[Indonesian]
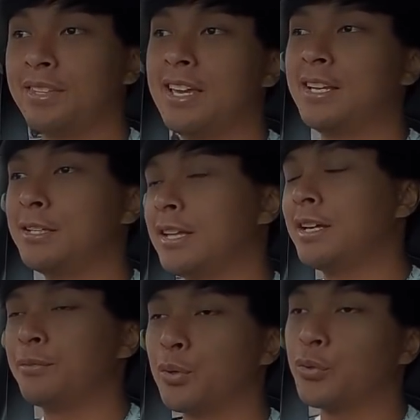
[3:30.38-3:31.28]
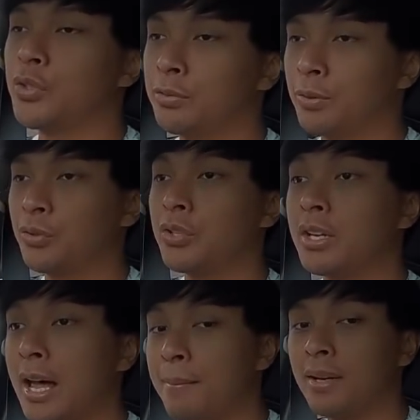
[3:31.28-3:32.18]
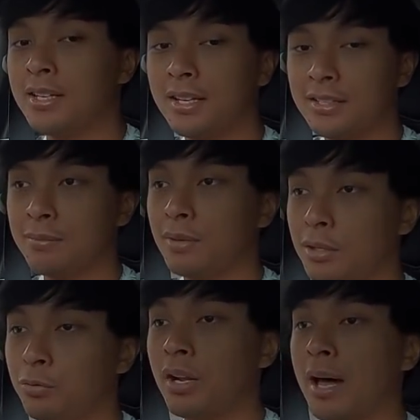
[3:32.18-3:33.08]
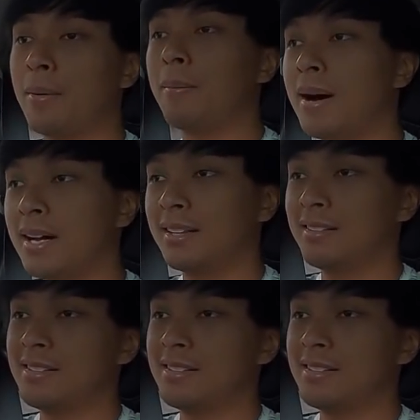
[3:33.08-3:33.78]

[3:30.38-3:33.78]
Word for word: ya ini dari Fortuner Fortuner lama nih sebenarnya udah lama banget